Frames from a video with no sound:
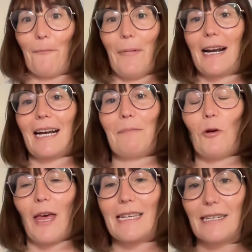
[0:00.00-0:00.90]
para que
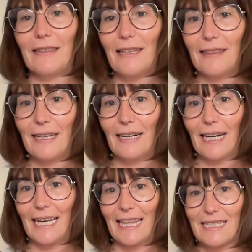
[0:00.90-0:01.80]
podáis
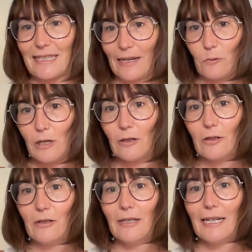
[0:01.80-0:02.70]
entender que desde
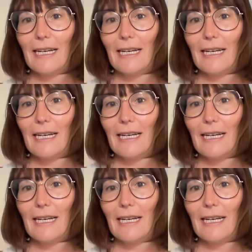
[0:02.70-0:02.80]
luego